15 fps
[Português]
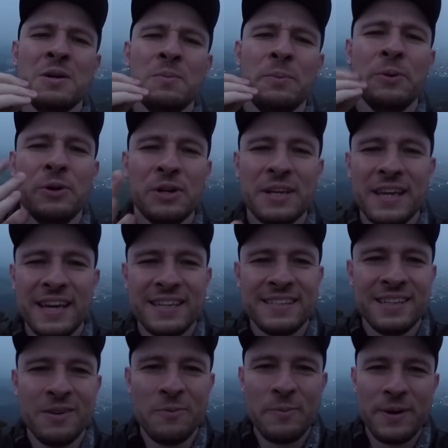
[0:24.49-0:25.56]
Por que
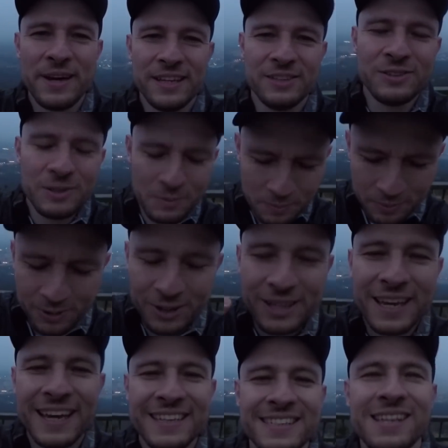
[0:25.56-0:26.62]
São Pedro? Por
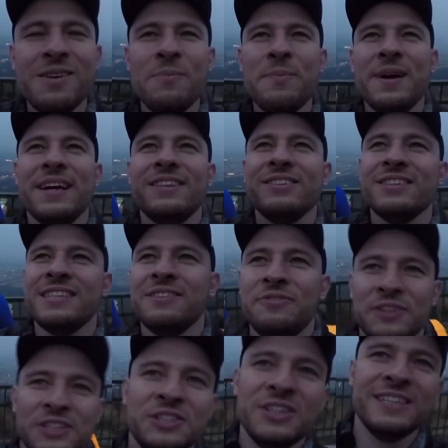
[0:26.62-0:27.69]
que São Pedro? Você
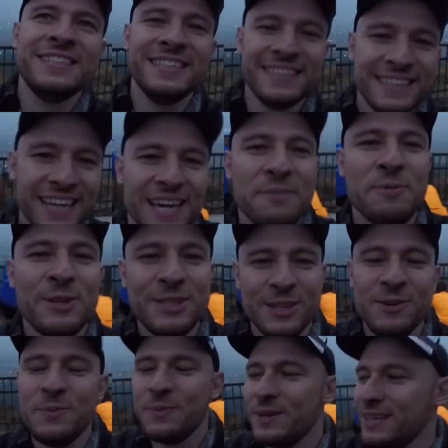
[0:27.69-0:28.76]
fechou esse tempo,
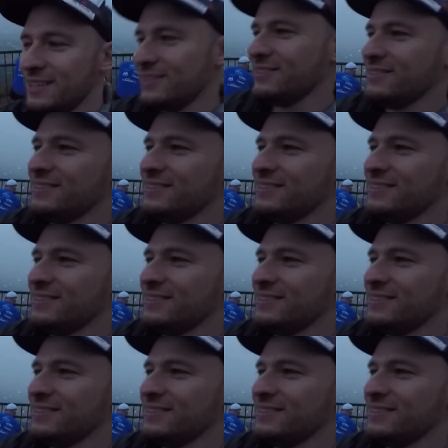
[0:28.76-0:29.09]
São Pedro?